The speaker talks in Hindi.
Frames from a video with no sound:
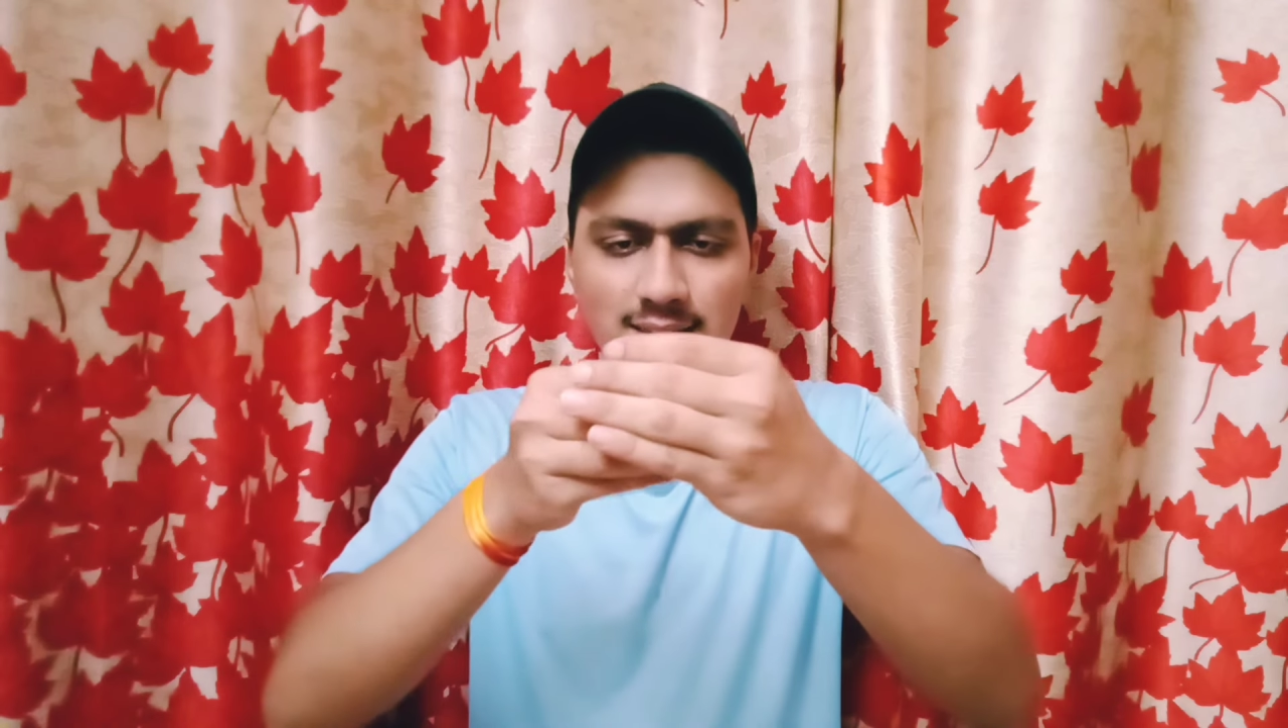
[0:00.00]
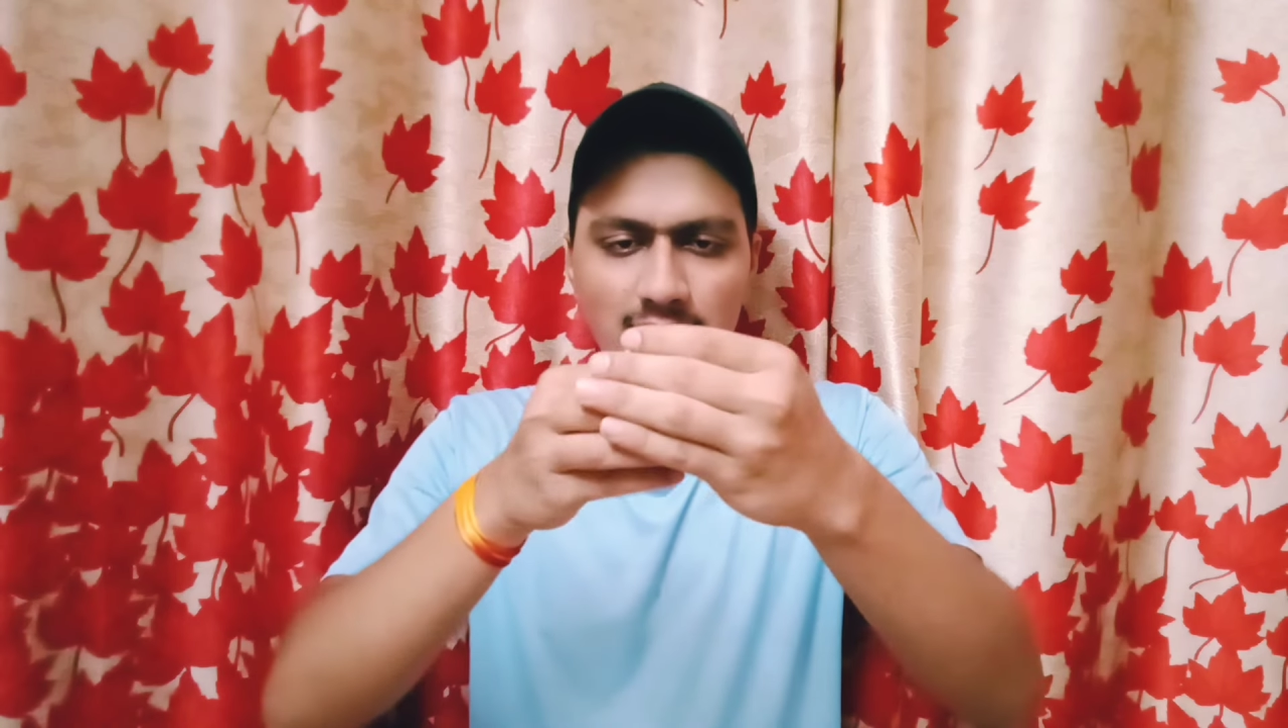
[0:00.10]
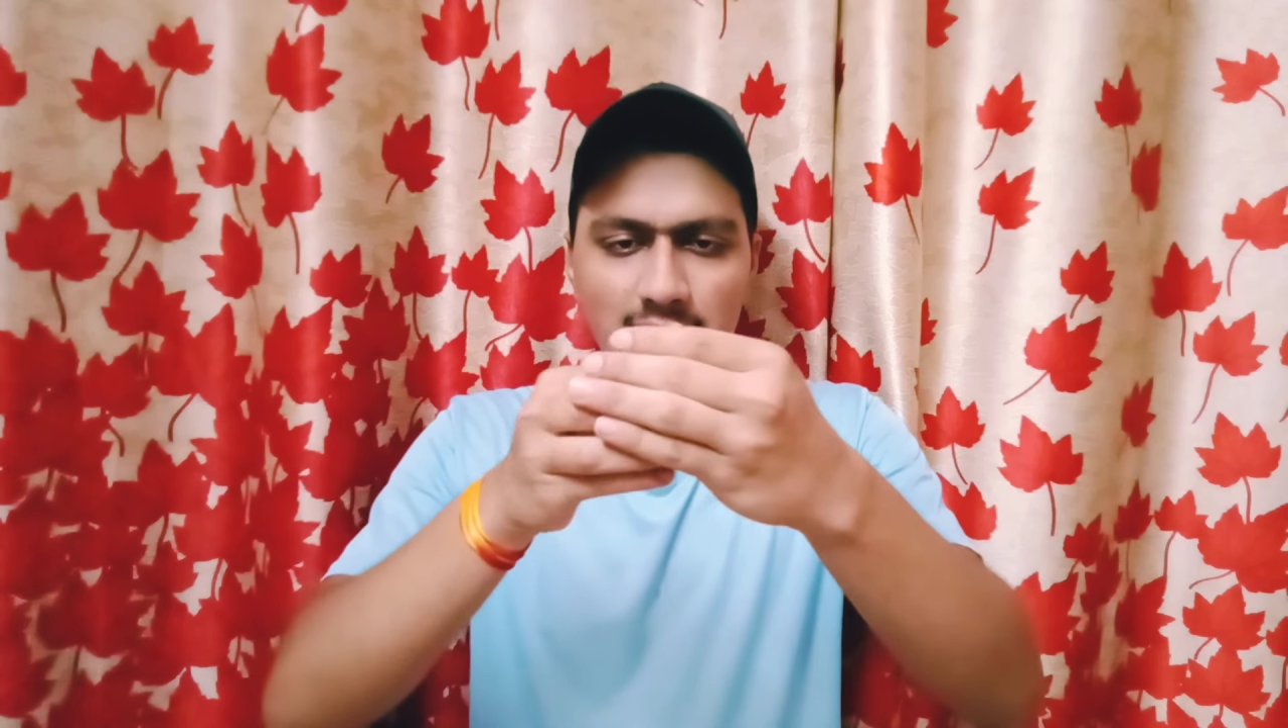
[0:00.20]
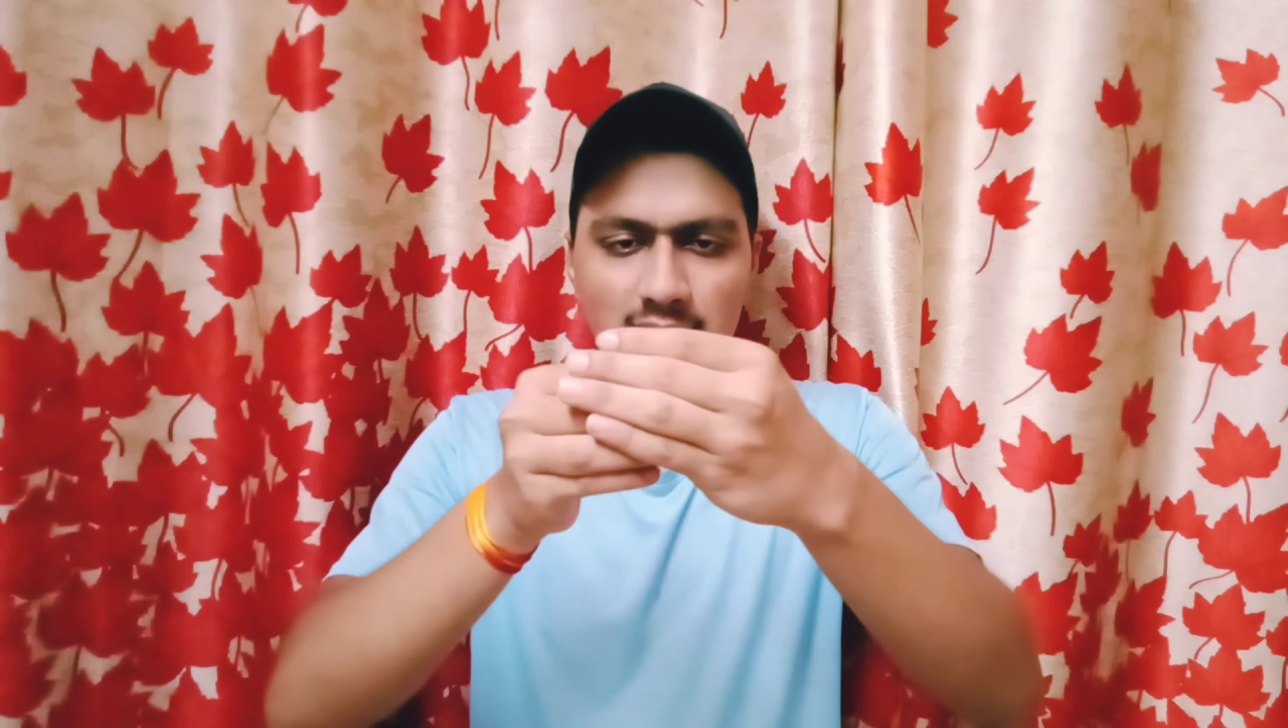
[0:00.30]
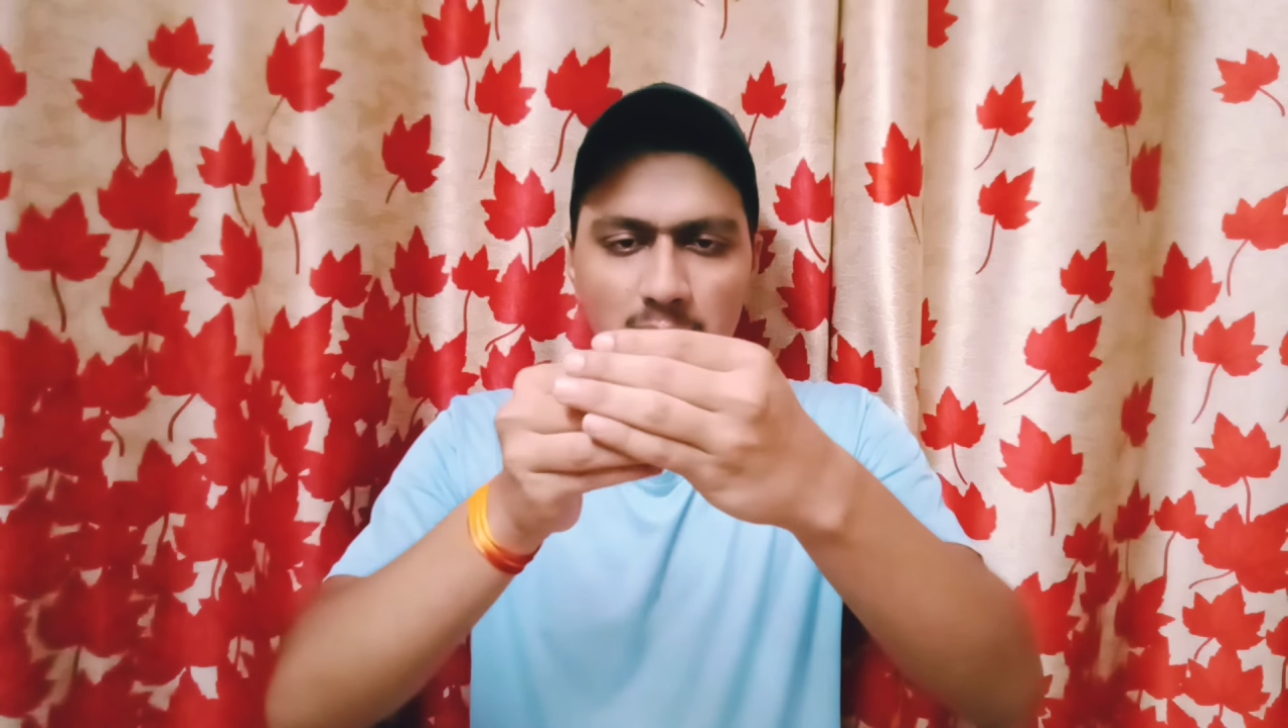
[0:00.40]

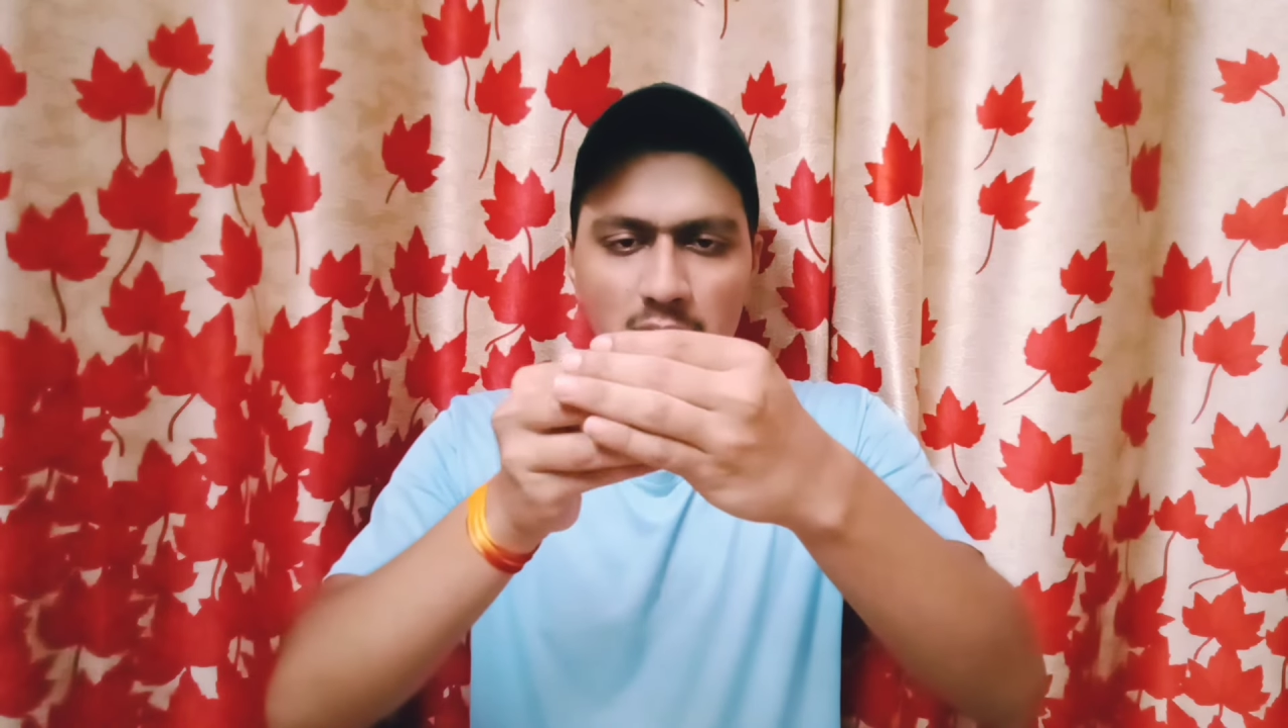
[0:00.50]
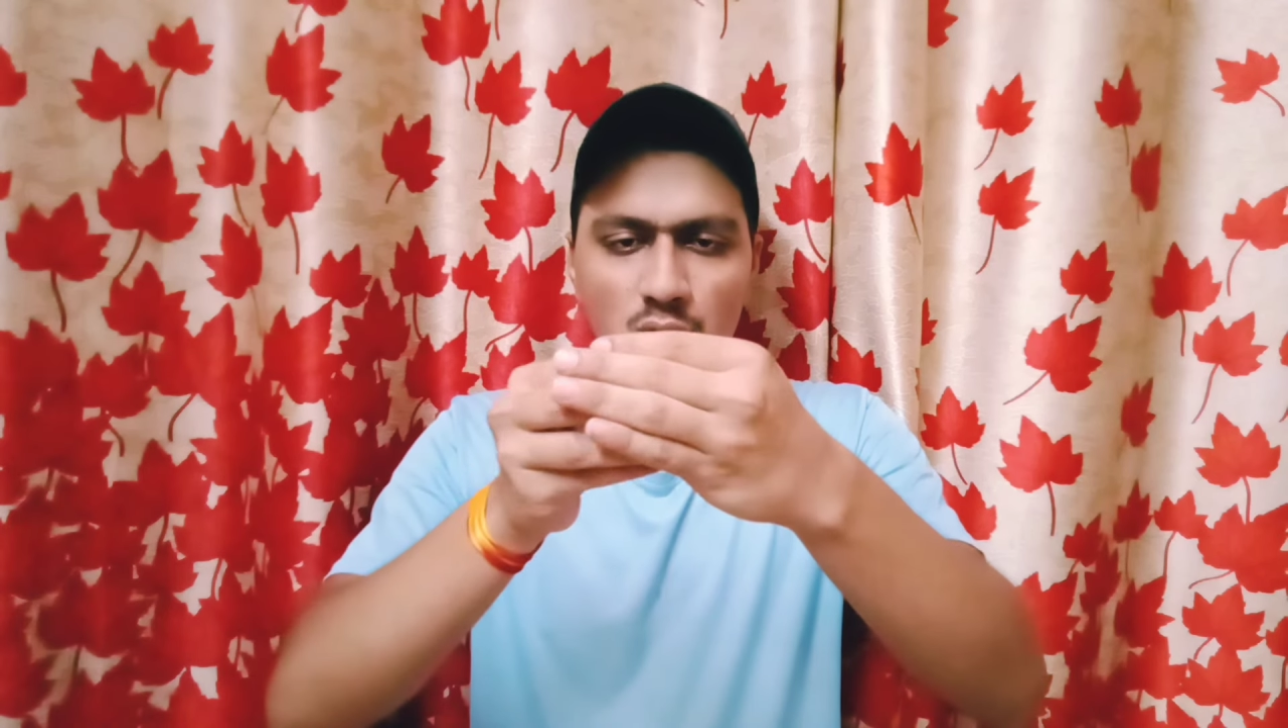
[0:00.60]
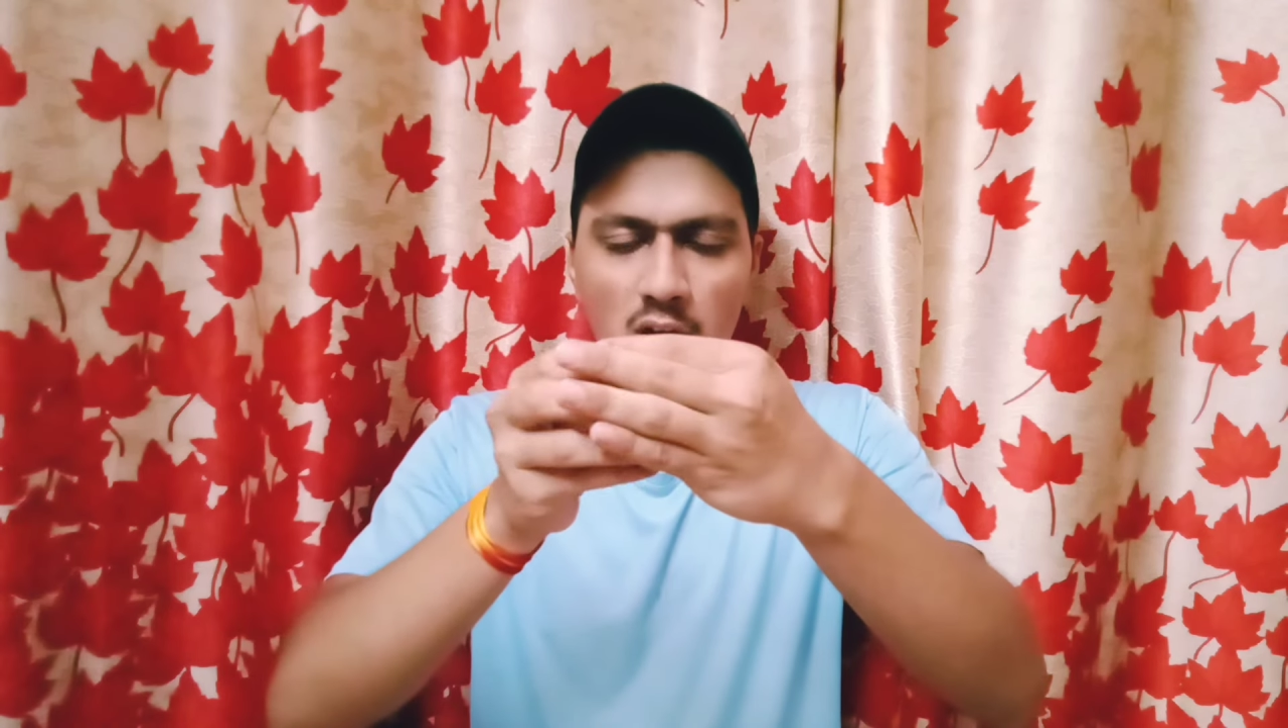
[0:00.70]
तरीके से मैं जो